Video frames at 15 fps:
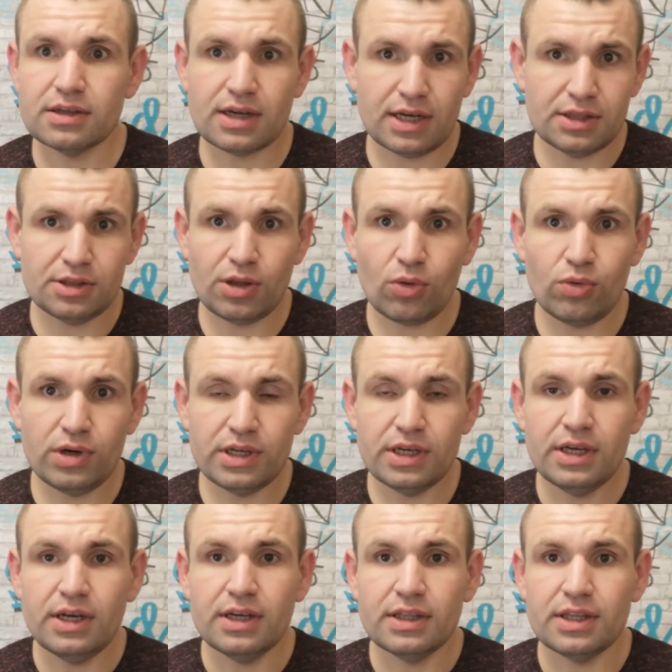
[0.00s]
контроли,
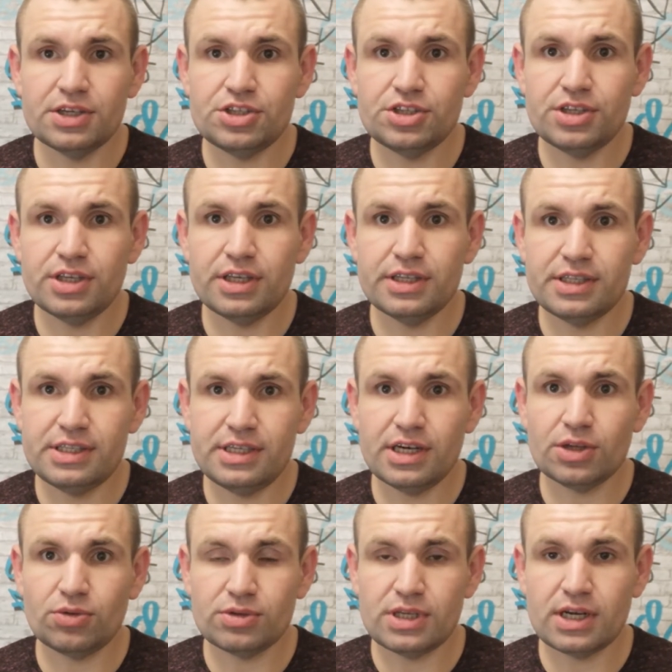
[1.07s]
точнее те,
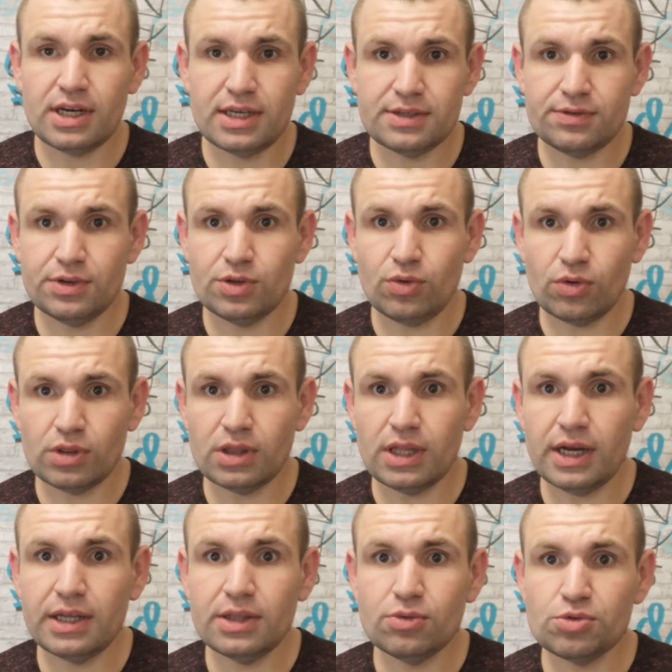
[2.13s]
кто заказывает онлайн,